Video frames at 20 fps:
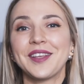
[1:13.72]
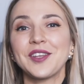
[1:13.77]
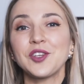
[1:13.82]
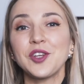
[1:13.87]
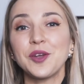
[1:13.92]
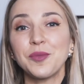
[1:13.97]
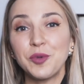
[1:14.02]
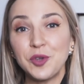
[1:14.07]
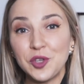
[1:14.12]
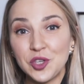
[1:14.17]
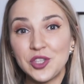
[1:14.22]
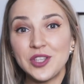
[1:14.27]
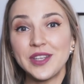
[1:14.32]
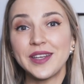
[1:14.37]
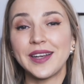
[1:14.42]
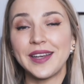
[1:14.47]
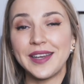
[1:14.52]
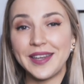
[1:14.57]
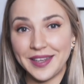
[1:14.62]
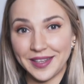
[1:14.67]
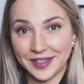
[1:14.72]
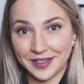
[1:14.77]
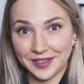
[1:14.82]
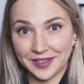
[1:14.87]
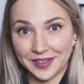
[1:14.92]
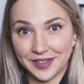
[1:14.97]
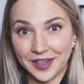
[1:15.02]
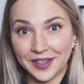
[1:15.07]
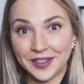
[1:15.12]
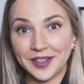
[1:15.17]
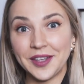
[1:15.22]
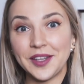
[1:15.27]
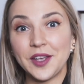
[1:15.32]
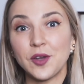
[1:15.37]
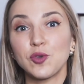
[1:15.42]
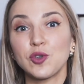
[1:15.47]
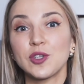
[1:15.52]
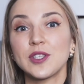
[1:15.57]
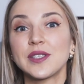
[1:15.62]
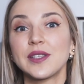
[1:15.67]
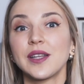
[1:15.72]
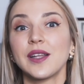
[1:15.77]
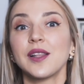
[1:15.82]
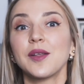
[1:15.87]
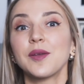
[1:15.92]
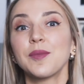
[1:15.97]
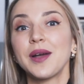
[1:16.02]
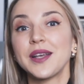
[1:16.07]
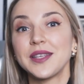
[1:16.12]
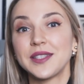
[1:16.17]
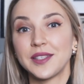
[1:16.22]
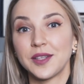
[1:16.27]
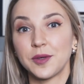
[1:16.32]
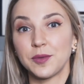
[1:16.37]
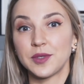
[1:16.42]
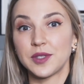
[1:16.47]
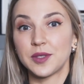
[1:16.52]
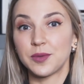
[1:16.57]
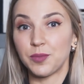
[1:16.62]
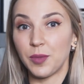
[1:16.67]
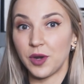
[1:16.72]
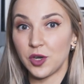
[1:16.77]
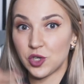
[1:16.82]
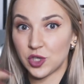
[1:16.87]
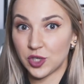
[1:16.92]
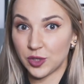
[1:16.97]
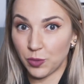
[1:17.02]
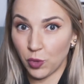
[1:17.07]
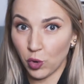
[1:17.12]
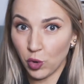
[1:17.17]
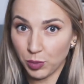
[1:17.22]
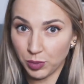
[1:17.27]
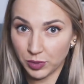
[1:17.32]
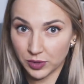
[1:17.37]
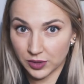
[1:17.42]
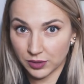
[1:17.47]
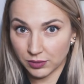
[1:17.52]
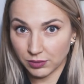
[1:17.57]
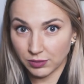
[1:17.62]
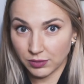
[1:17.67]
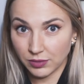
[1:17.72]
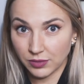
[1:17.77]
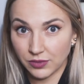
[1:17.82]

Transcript: Даже обычные клиенты, когда я уже стала мастером с большим опытом,